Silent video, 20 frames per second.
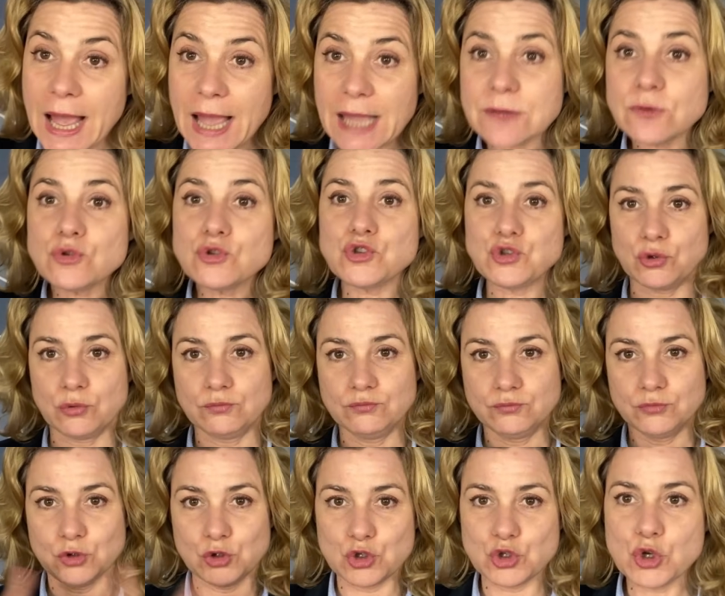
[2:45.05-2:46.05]
Attention,
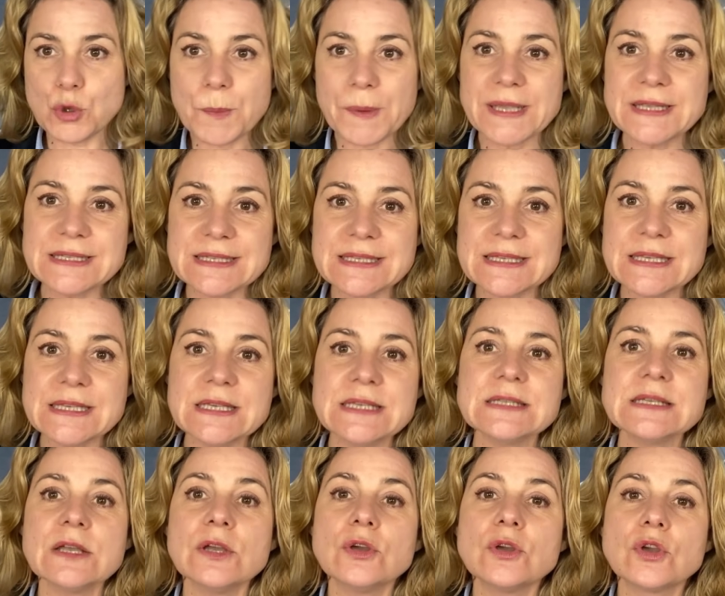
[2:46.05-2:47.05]
je
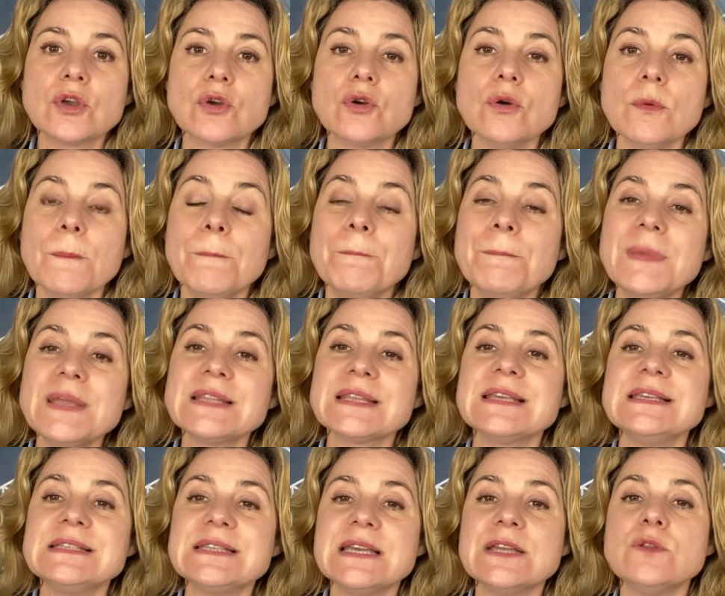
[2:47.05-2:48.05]
précise que
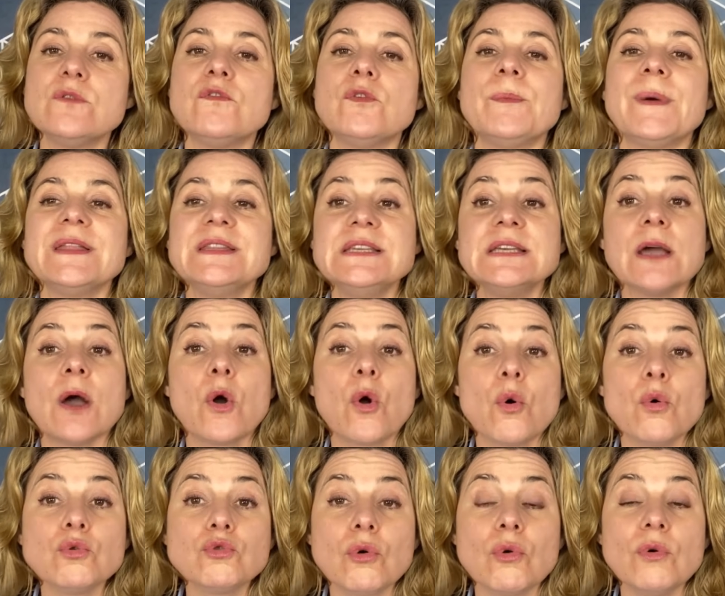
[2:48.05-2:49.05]
maîtriser ne veut pas dire
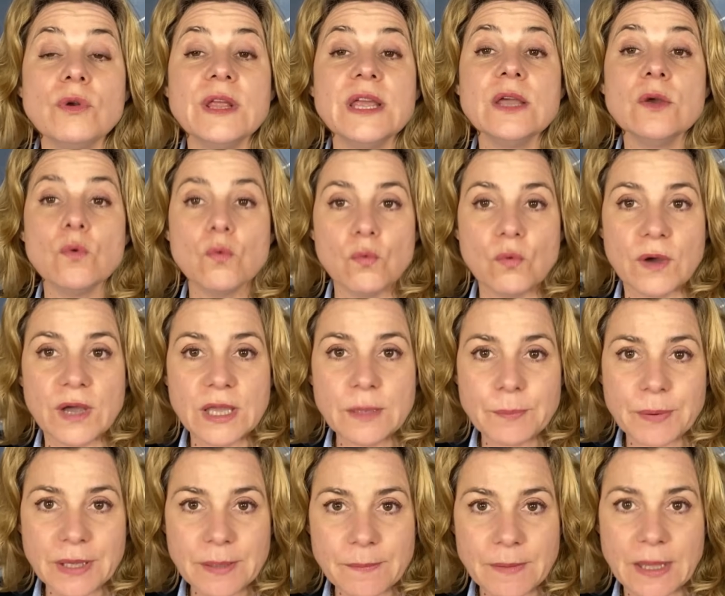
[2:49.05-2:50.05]
contrôler ou
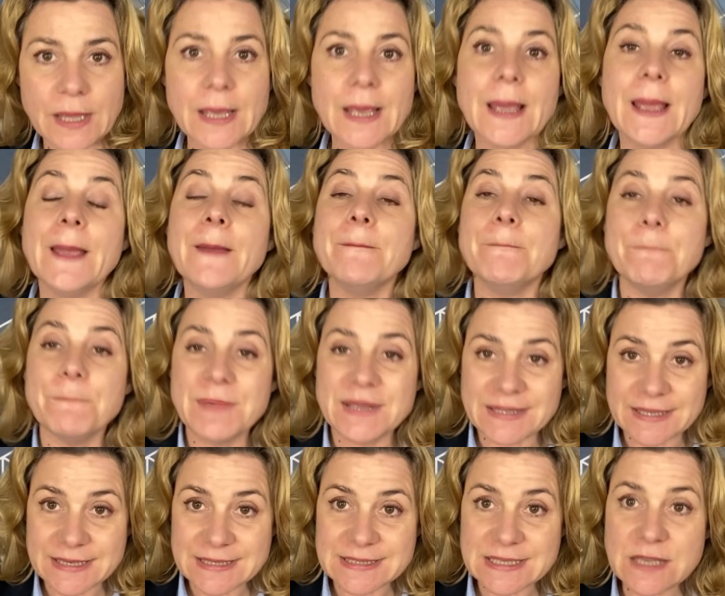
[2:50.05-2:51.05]
réprimer.
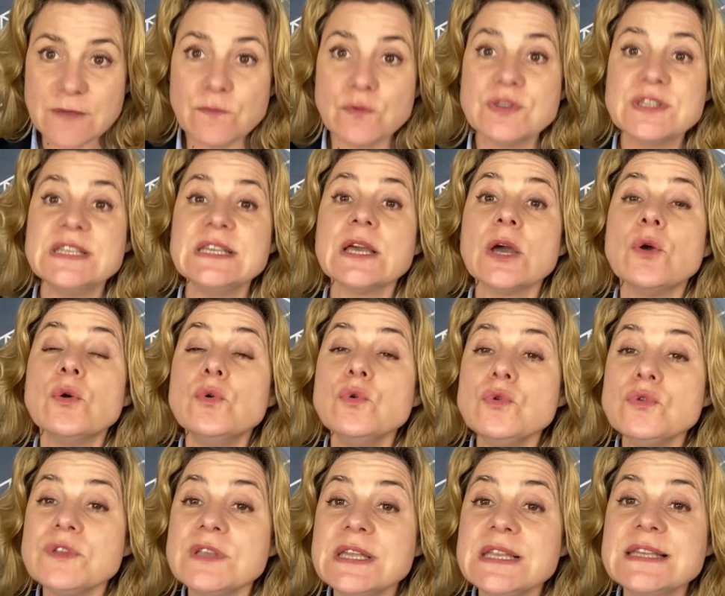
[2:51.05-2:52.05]
Maîtriser veut dire
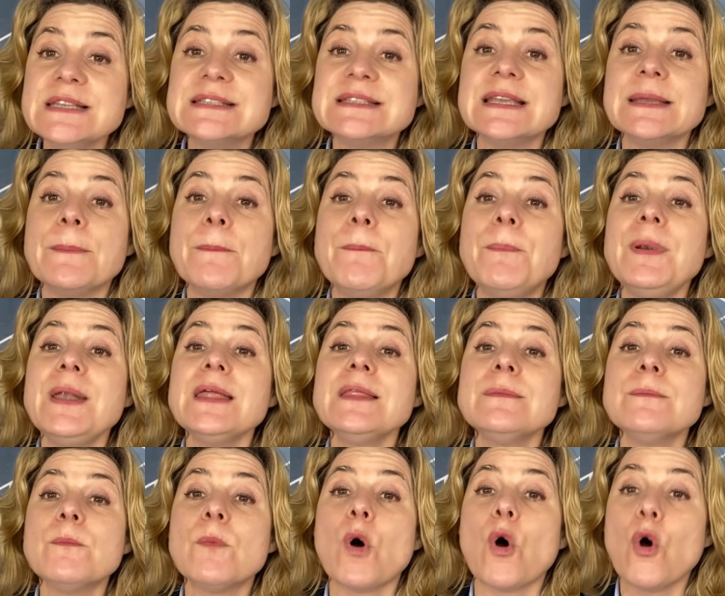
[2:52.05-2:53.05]
utiliser
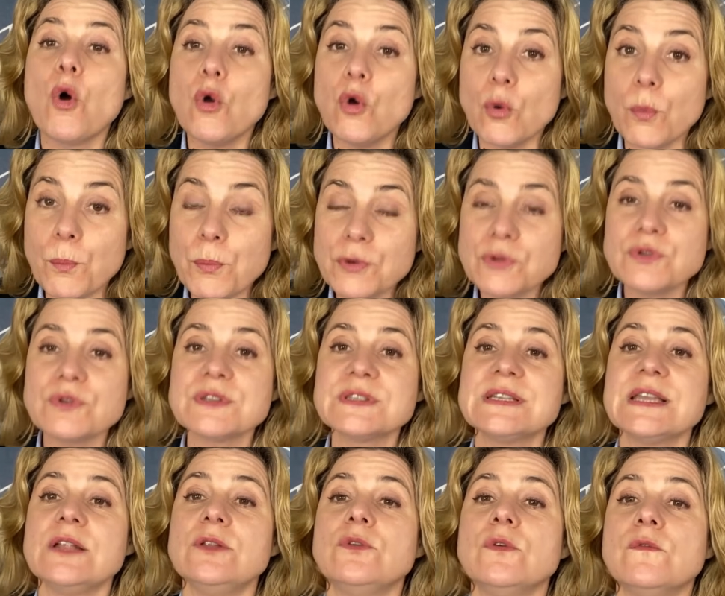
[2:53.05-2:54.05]
pleinement le
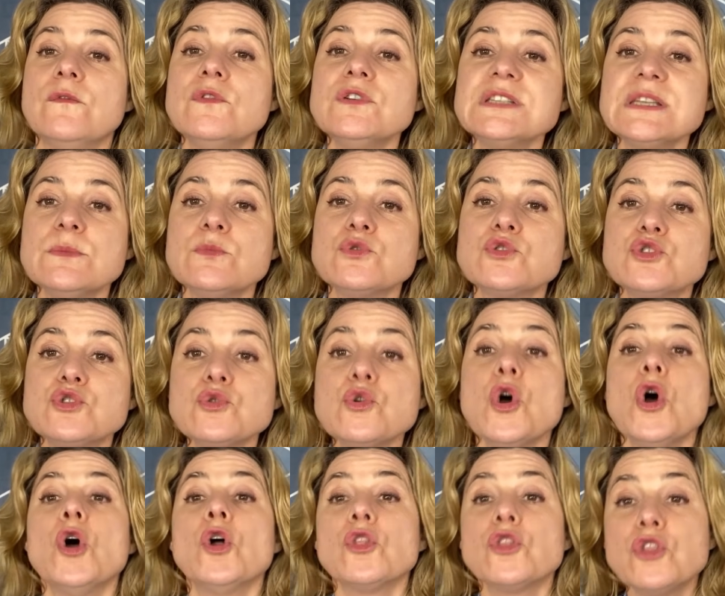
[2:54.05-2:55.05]
potentiel de vos émotions
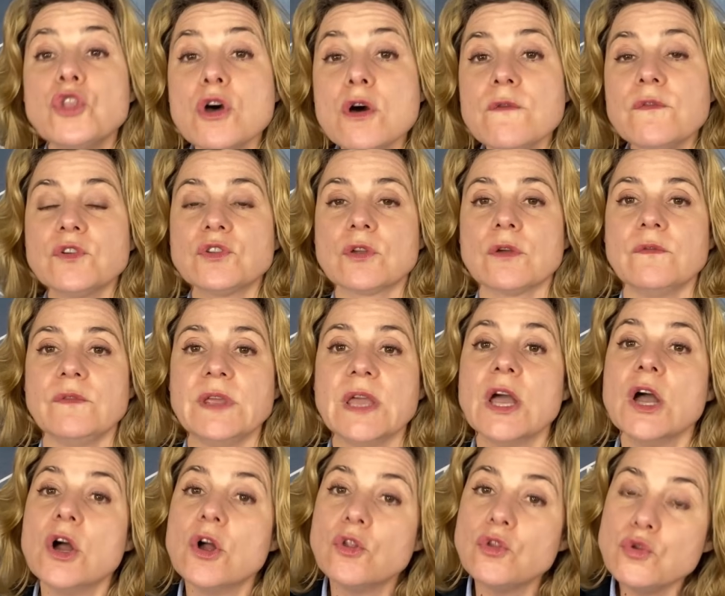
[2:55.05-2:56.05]
dans votre vie.
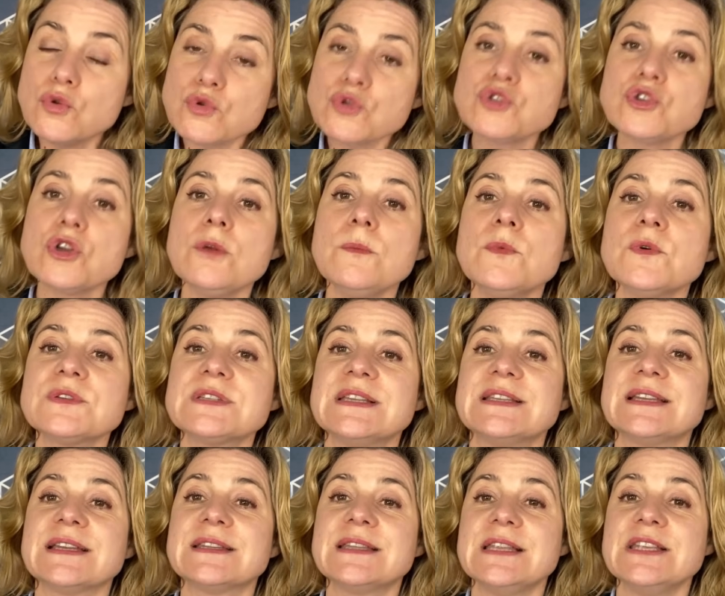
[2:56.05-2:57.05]
Non seulement
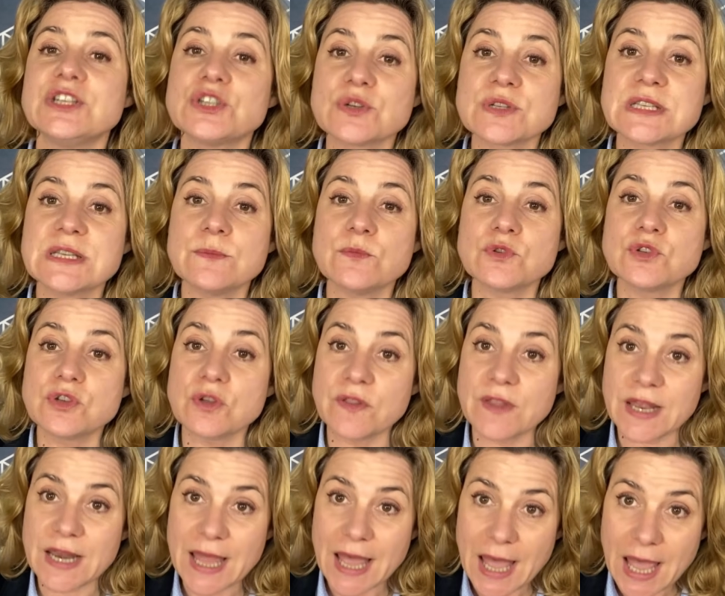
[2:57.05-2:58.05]
cette intelligence
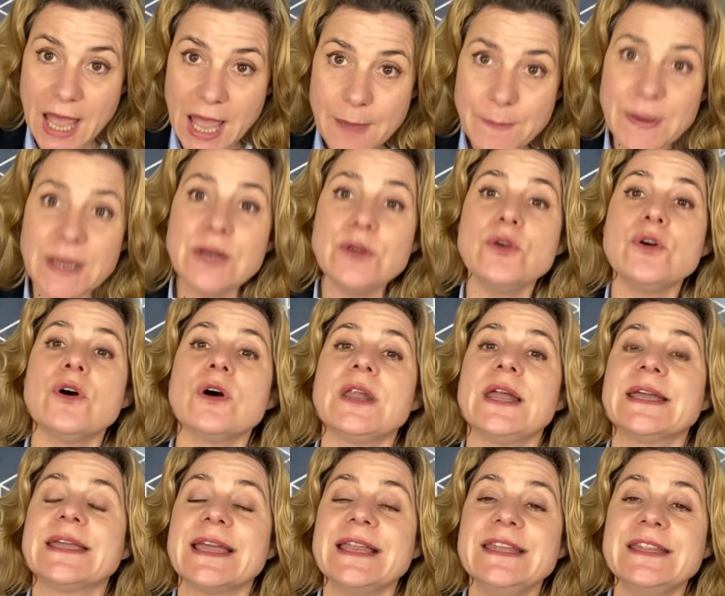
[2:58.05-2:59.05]
émotionnelle améliore
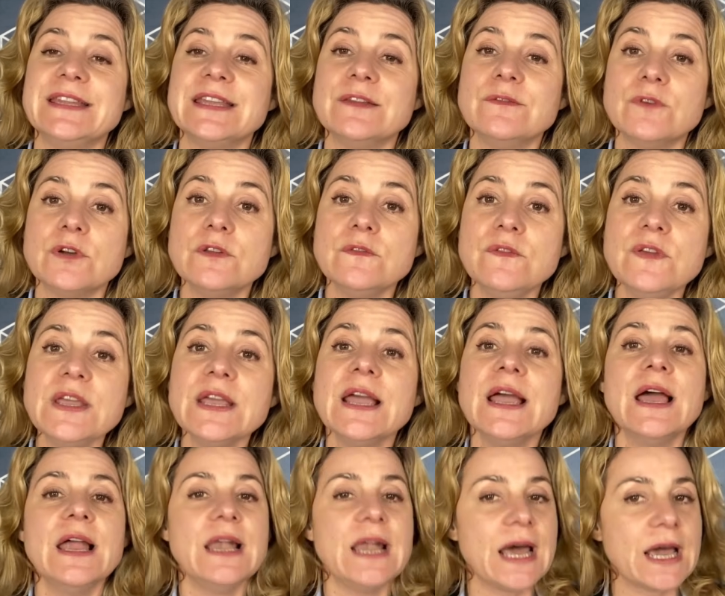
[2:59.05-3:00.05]
la qualité de votre vie, la